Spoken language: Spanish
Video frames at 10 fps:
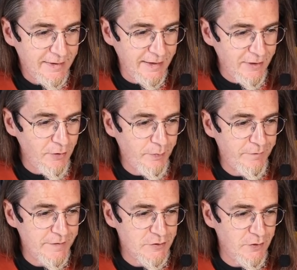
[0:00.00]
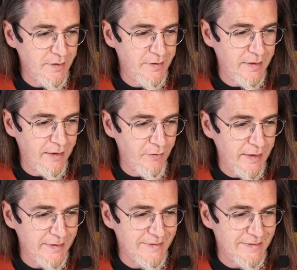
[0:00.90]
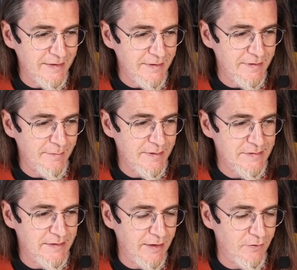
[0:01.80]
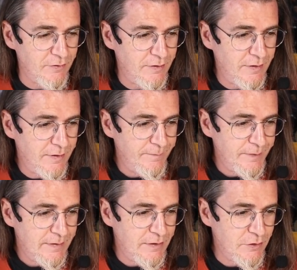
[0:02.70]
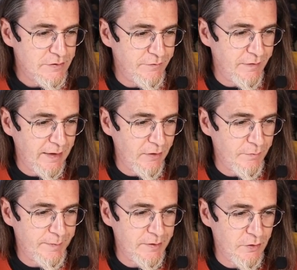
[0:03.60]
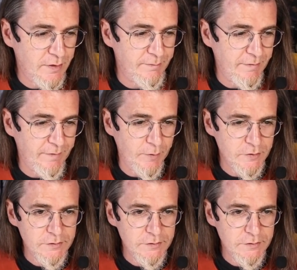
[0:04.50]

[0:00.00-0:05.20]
¿Crees que los profesores de ahora tienen demasiado diosificado a los pintores más